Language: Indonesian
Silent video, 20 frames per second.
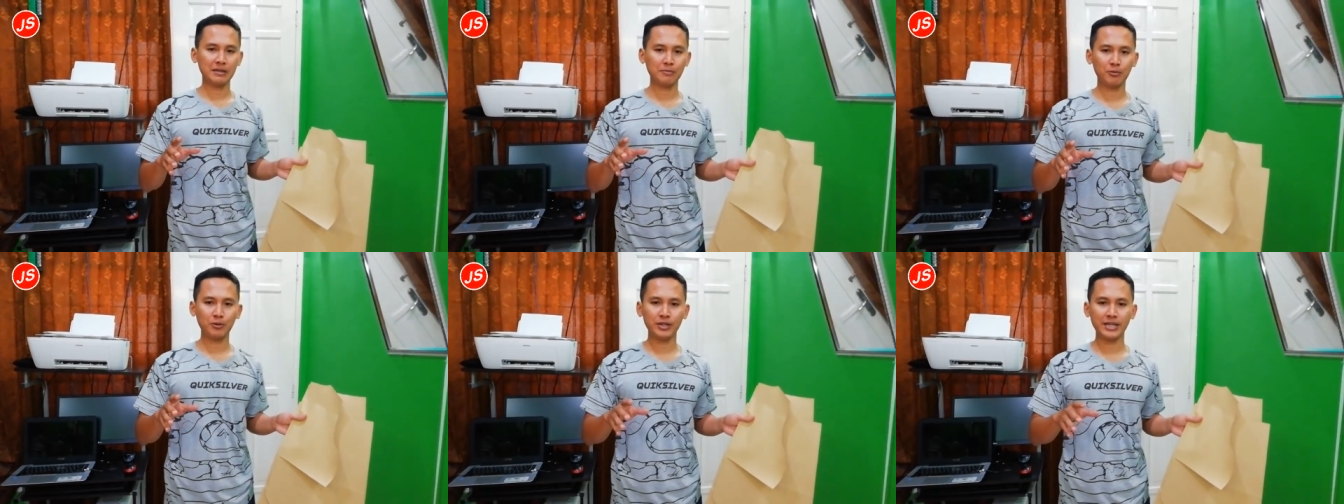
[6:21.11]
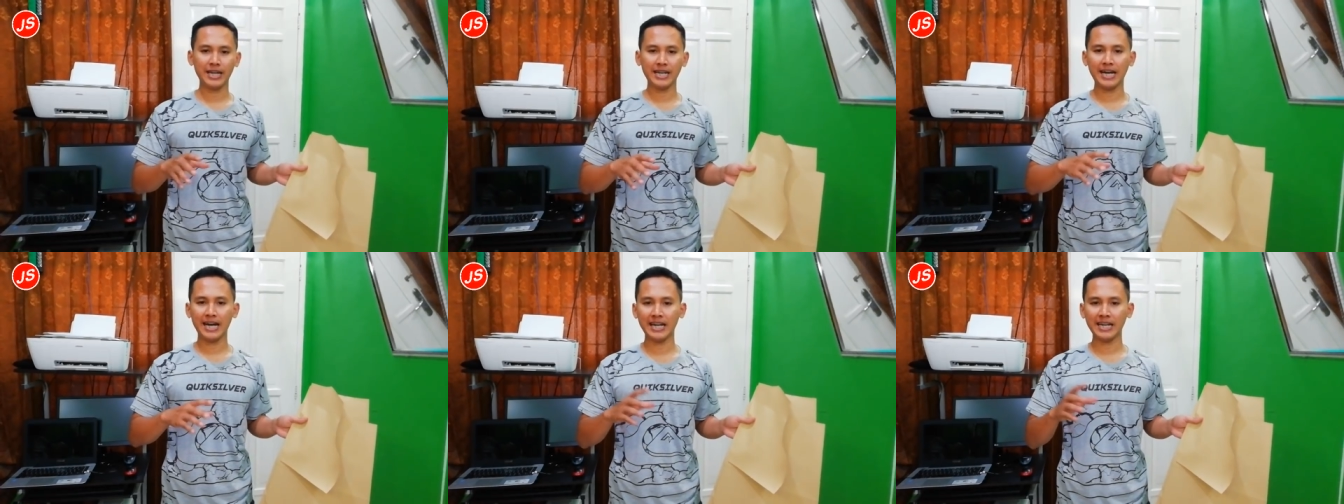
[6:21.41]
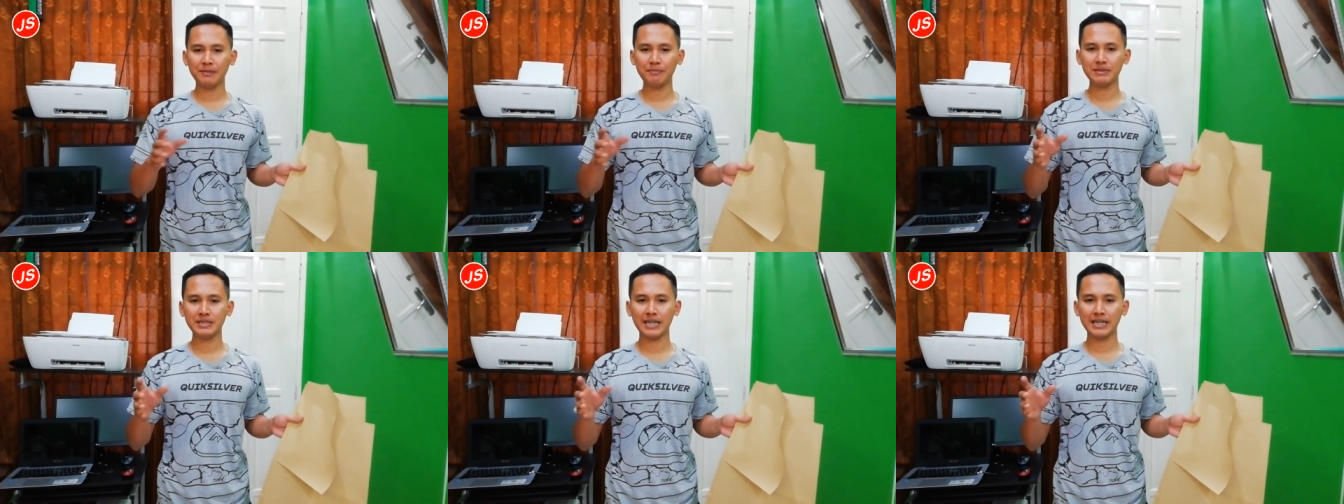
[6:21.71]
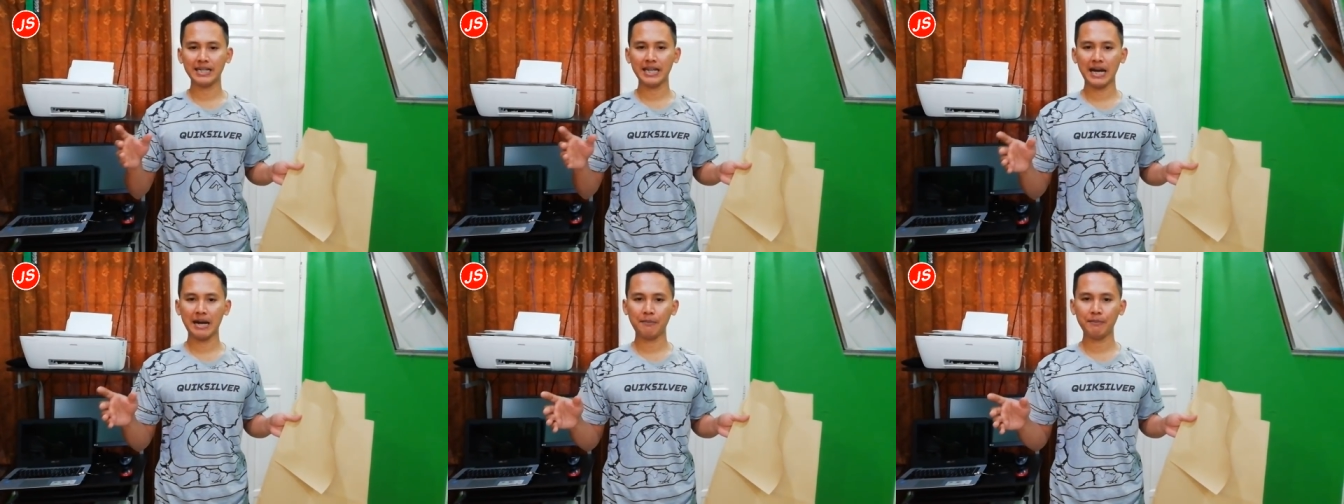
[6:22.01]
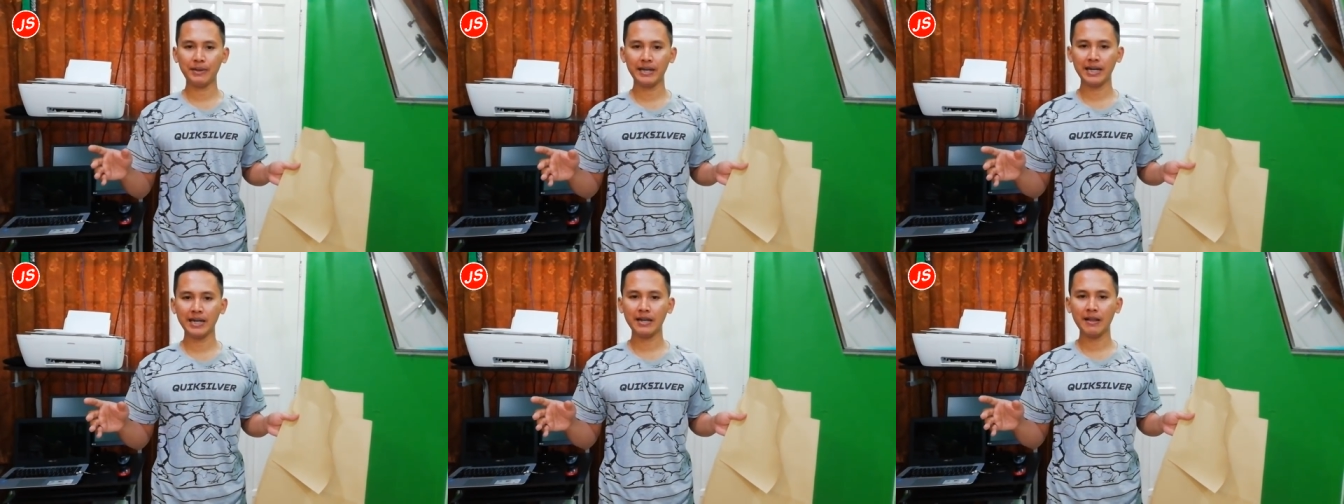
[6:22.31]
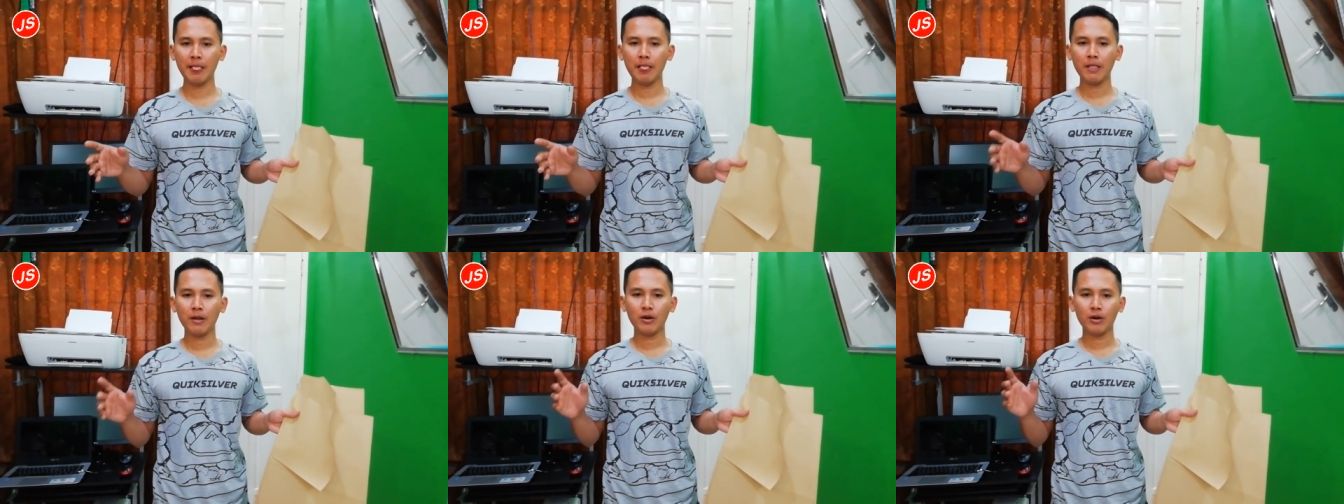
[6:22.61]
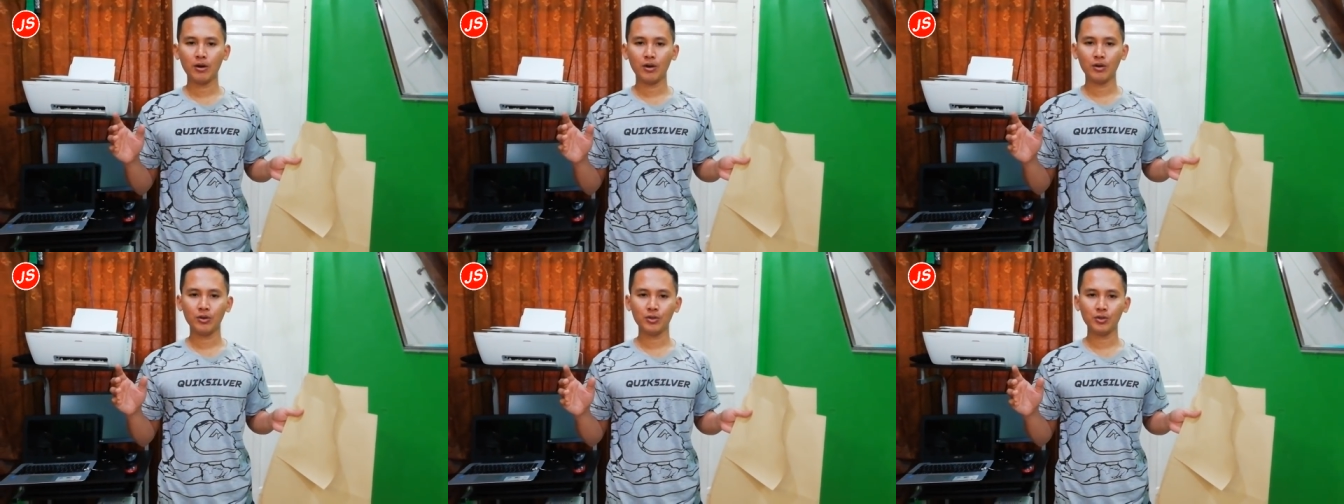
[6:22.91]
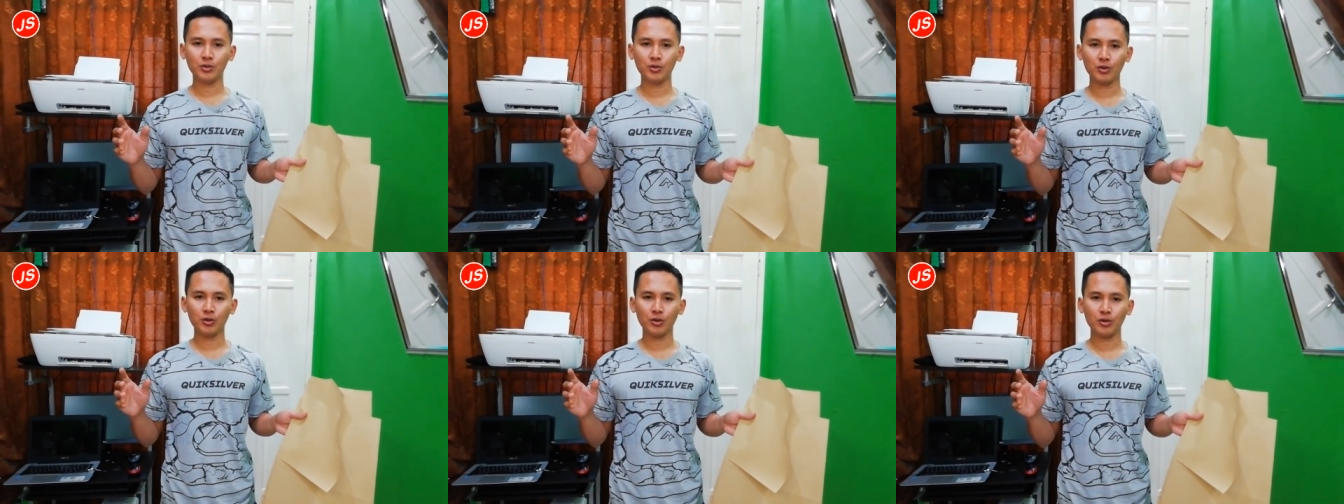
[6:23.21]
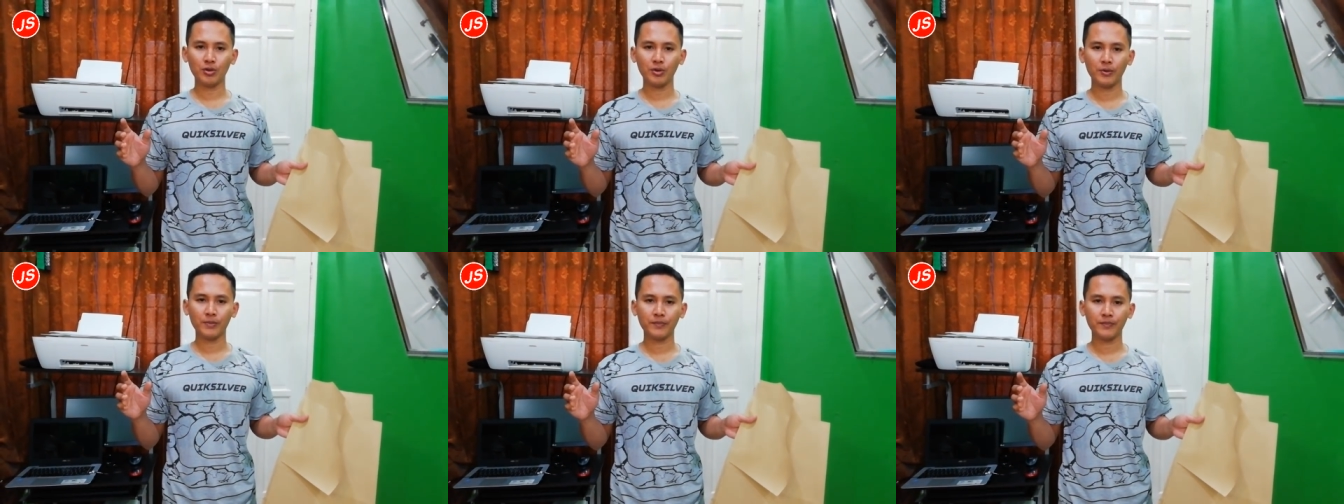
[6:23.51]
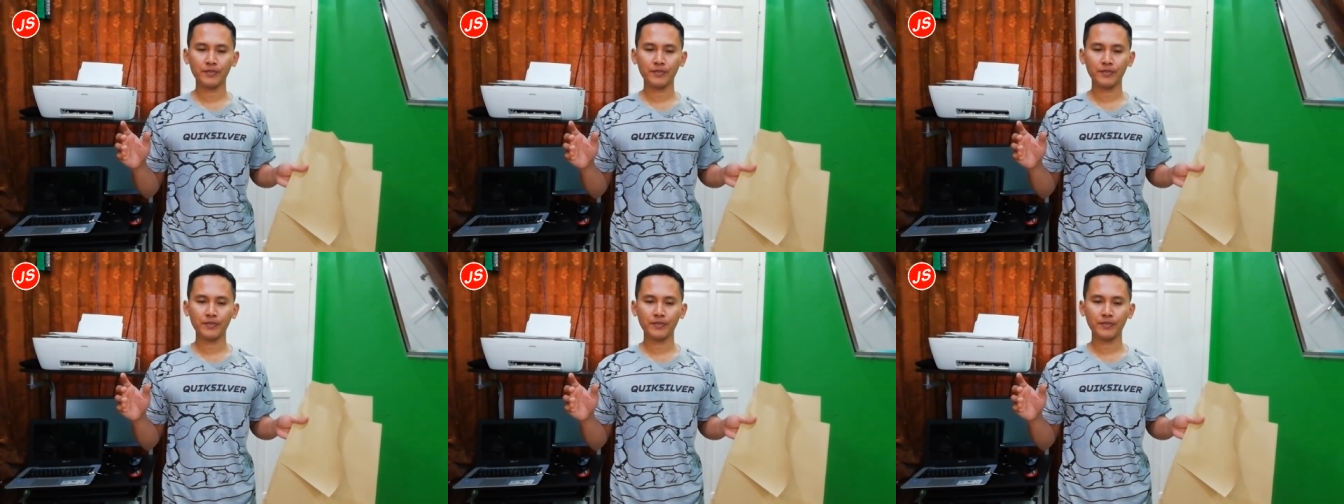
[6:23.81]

kemudian hari bisa diambil untuk